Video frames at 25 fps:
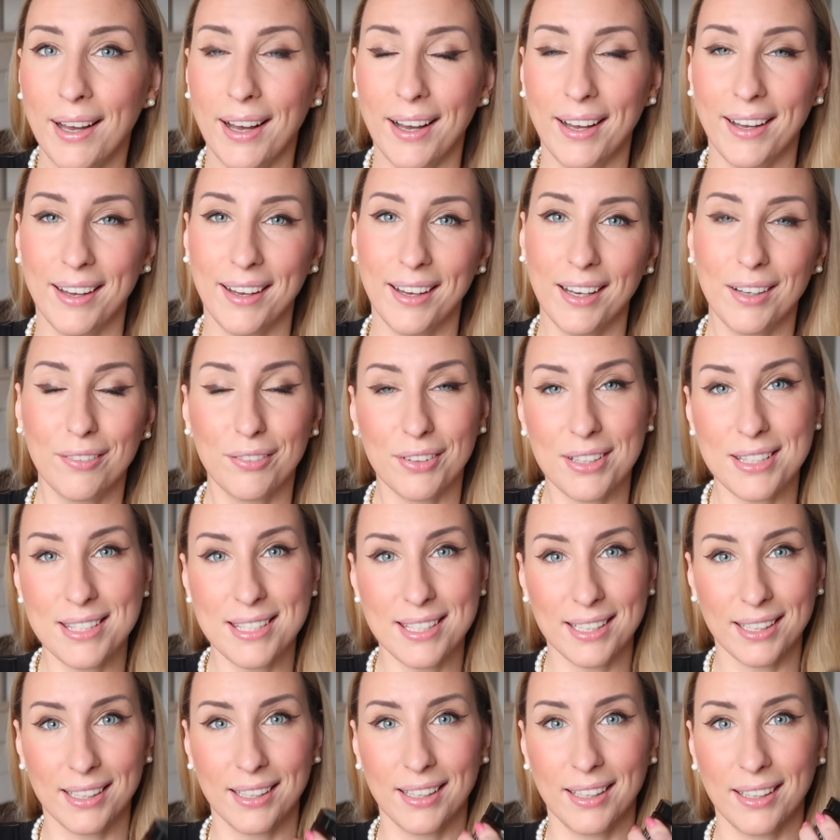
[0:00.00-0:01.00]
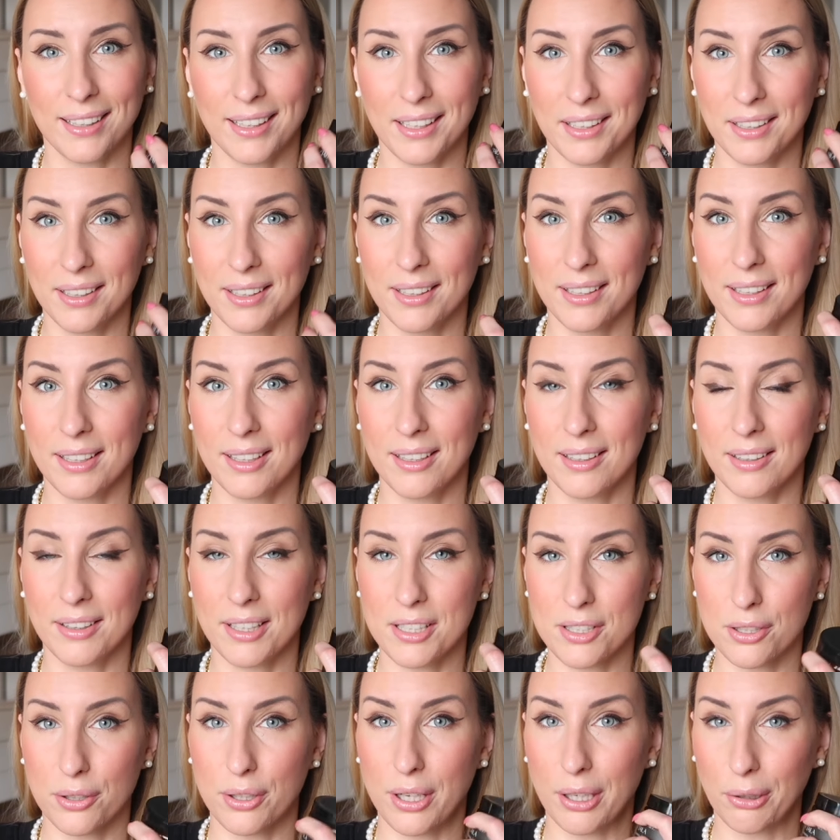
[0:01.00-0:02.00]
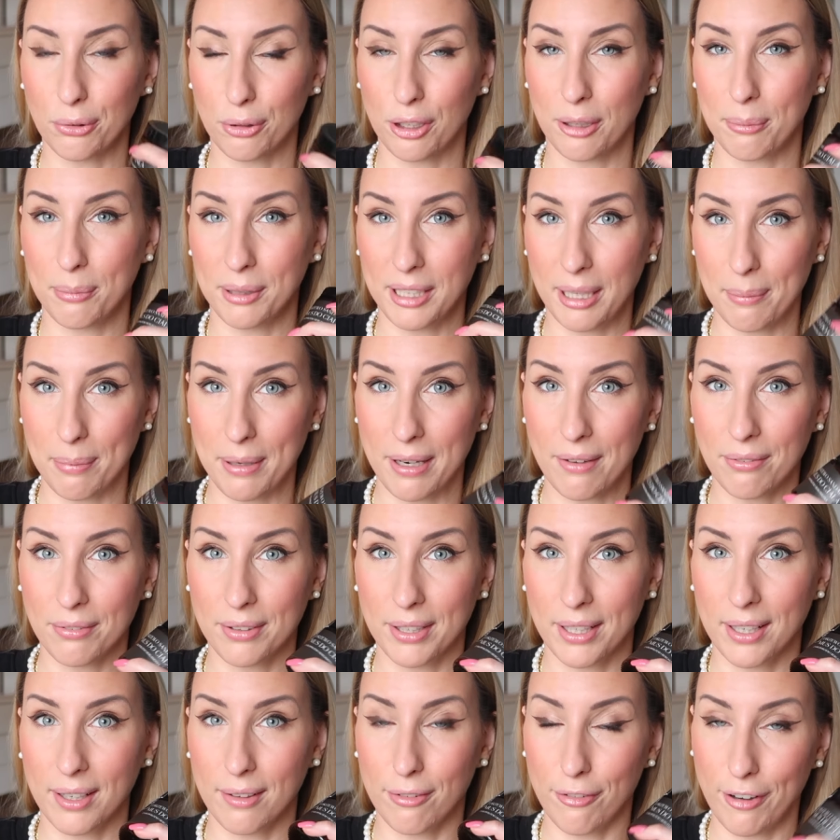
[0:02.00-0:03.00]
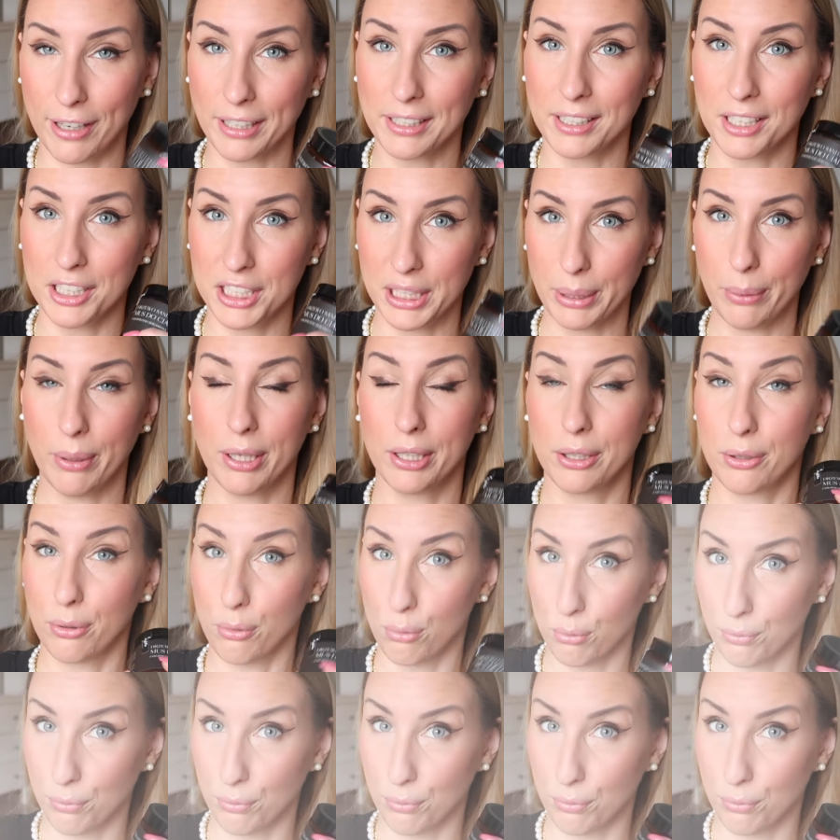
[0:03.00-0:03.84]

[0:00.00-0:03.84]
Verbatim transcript: e, więc e, jedyny dezodorant, który mi naprawdę fajnie działa i to